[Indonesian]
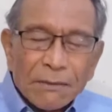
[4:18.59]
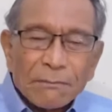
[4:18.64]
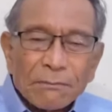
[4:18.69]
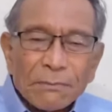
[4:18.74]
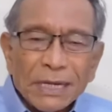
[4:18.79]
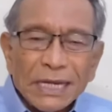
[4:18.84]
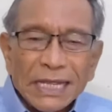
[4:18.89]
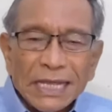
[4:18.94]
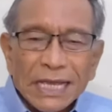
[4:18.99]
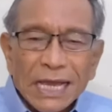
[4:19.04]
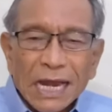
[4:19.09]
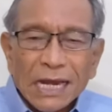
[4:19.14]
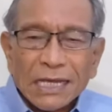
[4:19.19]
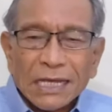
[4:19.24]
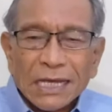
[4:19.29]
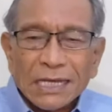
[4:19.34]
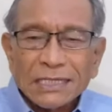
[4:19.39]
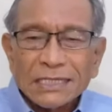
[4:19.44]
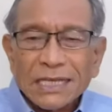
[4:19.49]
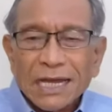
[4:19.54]

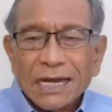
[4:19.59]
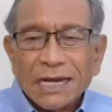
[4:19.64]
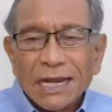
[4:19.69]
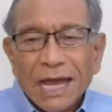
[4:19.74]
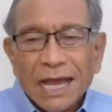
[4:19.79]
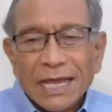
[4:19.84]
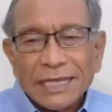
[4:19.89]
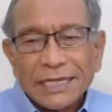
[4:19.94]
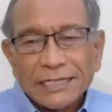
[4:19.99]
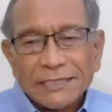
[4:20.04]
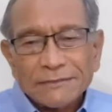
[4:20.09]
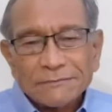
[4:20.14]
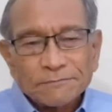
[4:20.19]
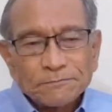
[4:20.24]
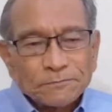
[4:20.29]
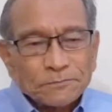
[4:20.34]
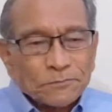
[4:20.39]
meninggalkan yang lain,